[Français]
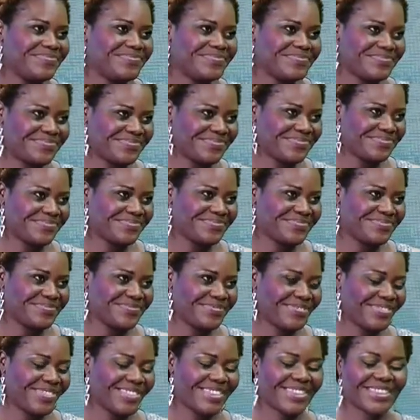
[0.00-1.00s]
Merci à
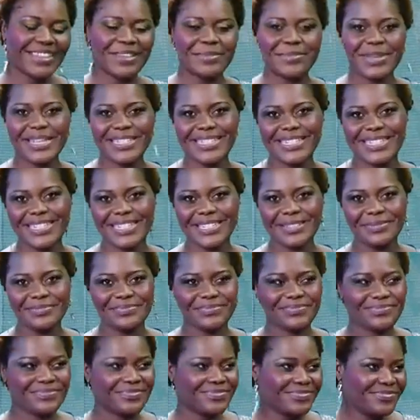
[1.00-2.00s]
vous d'être
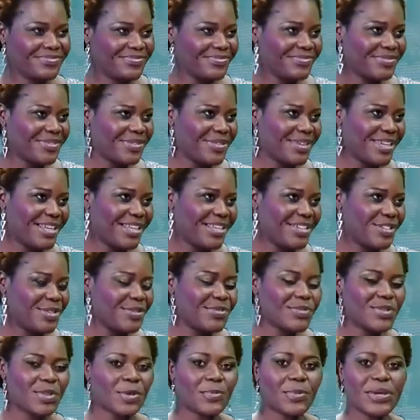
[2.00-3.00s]
passé. Oui,
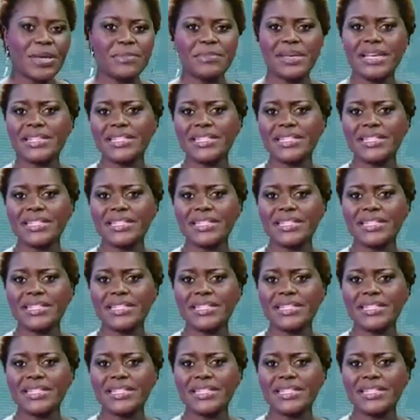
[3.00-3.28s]
je vous en prie.